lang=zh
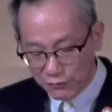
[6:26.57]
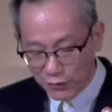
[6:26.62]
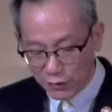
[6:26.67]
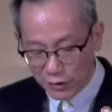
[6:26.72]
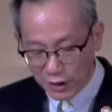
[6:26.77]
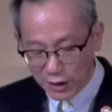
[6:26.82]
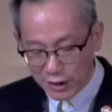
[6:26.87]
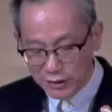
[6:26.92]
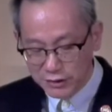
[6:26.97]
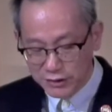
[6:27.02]
我们
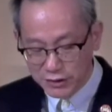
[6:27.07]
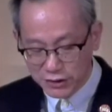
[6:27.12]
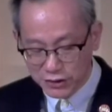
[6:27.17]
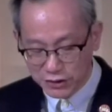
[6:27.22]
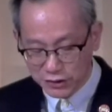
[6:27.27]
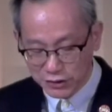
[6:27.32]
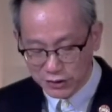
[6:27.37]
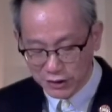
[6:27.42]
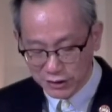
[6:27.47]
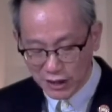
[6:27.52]
奉恩
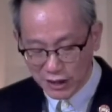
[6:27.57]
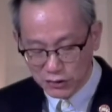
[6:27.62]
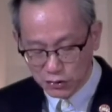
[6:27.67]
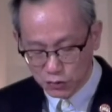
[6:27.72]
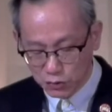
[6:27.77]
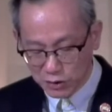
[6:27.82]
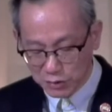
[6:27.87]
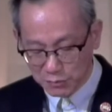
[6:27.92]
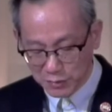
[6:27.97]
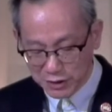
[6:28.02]
慈的
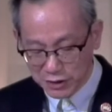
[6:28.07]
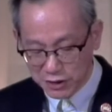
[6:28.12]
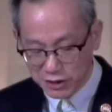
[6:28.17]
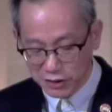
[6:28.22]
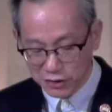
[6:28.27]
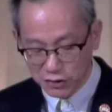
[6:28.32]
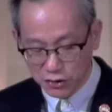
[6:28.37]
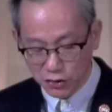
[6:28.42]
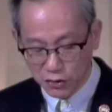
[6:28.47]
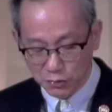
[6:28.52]
耶稣的名
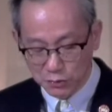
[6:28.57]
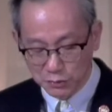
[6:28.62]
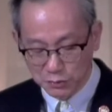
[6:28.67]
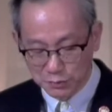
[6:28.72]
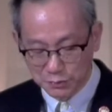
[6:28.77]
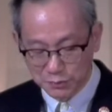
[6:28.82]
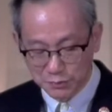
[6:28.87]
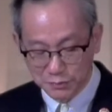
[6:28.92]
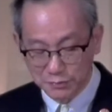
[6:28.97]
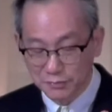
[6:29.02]
祈求，
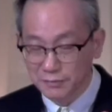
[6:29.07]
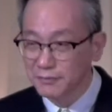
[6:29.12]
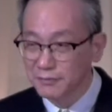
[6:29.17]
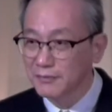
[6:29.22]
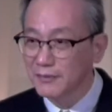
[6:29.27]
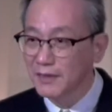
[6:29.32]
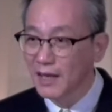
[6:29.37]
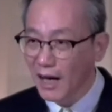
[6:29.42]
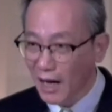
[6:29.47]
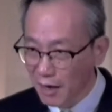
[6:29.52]

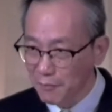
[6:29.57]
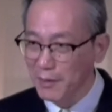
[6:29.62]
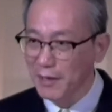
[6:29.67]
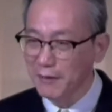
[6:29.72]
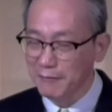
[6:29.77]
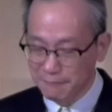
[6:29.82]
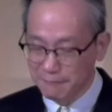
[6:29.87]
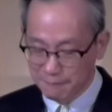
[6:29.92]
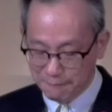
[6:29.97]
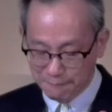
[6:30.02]

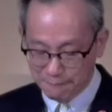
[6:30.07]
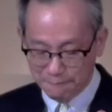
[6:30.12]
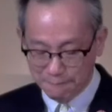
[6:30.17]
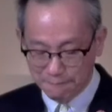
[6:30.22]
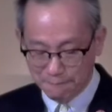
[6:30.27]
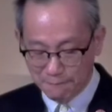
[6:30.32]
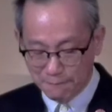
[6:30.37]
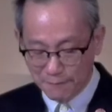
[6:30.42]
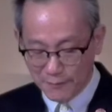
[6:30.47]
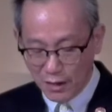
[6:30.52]
阿门。
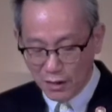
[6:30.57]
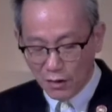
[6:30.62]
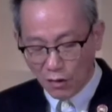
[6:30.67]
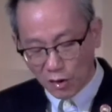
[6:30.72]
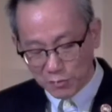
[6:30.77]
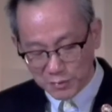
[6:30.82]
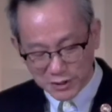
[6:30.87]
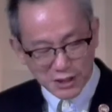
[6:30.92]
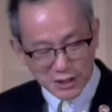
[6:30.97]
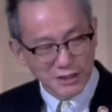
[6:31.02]

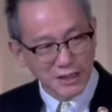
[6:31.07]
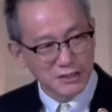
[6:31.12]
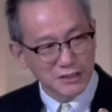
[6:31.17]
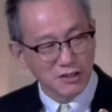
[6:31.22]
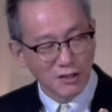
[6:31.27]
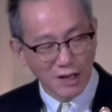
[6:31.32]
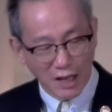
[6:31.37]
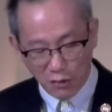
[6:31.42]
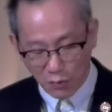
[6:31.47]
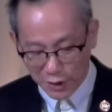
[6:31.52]
我们现
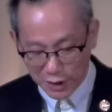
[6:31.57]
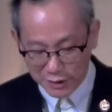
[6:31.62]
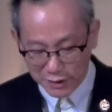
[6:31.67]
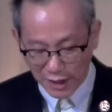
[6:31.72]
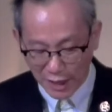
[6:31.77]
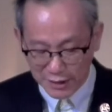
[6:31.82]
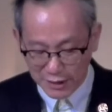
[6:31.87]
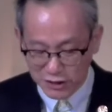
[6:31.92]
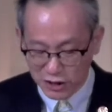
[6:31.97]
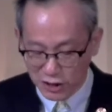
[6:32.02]
在就来
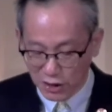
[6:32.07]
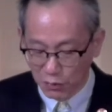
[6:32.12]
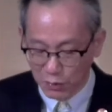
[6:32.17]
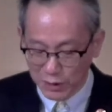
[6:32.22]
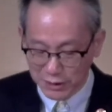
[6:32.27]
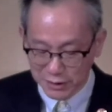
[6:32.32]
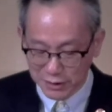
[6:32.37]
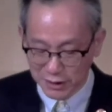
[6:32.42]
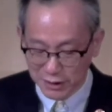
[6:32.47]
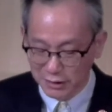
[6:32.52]
回答这
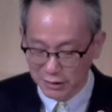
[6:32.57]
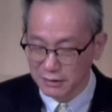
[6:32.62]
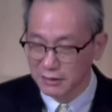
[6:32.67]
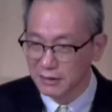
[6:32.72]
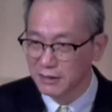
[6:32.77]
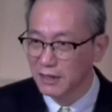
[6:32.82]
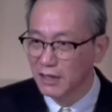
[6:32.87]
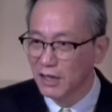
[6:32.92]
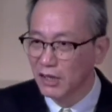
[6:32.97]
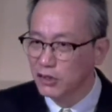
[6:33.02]
个问
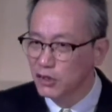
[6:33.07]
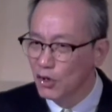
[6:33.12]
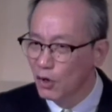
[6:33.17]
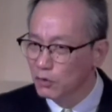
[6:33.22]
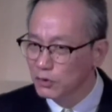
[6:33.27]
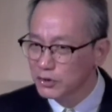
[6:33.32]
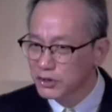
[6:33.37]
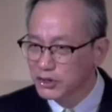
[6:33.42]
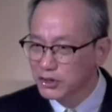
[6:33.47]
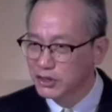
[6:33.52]
题：
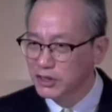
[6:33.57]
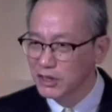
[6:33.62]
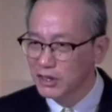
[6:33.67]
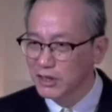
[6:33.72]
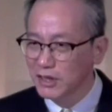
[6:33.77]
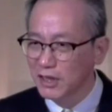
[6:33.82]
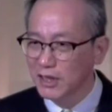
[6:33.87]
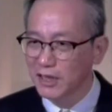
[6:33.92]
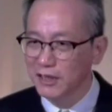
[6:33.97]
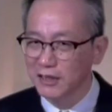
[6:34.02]
用
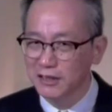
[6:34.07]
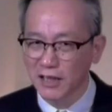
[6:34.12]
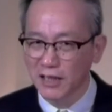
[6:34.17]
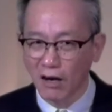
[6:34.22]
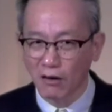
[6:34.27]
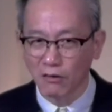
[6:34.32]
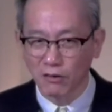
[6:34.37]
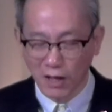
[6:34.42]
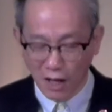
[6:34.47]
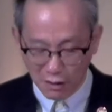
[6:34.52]
心
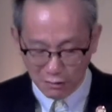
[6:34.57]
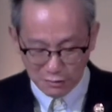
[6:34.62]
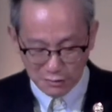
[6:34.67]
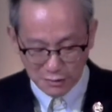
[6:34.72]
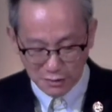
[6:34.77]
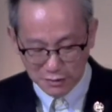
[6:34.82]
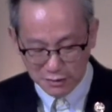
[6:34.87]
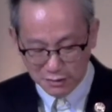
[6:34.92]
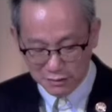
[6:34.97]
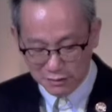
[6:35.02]
灵祷
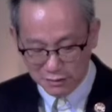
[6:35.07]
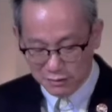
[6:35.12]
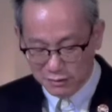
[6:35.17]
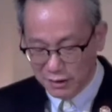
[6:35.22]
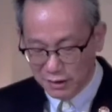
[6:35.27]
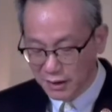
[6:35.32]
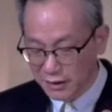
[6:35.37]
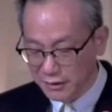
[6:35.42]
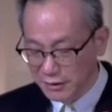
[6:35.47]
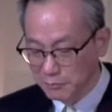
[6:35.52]
告
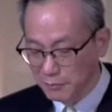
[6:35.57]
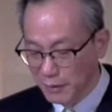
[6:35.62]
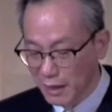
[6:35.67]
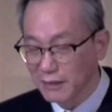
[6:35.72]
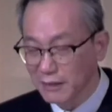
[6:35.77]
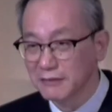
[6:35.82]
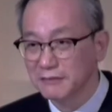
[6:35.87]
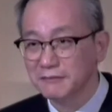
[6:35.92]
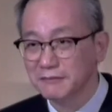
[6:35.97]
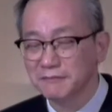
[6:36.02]
可能
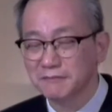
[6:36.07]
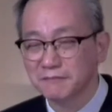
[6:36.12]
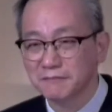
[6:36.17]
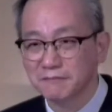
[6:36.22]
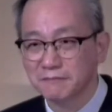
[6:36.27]
吗？